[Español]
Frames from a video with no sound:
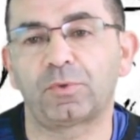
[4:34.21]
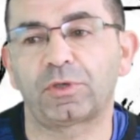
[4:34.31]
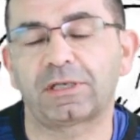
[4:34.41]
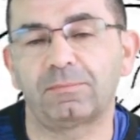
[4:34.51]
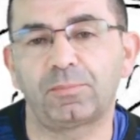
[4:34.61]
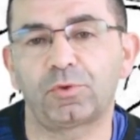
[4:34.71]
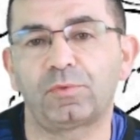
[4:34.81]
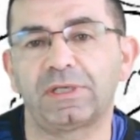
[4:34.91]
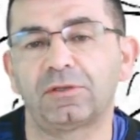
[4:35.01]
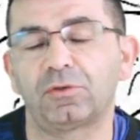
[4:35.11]
Por ejemplo,
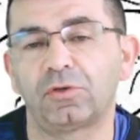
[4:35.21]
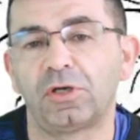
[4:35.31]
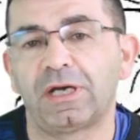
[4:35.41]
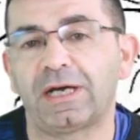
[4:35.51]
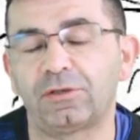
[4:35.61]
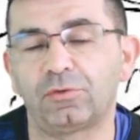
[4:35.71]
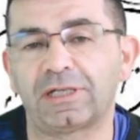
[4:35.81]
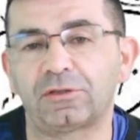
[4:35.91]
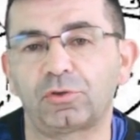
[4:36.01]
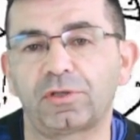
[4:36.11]
cuando hay
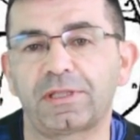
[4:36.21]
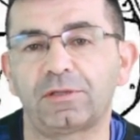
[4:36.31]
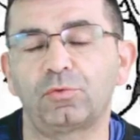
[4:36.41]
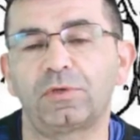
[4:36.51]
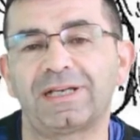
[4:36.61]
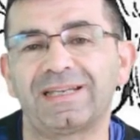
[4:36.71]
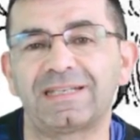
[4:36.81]
una torcedura,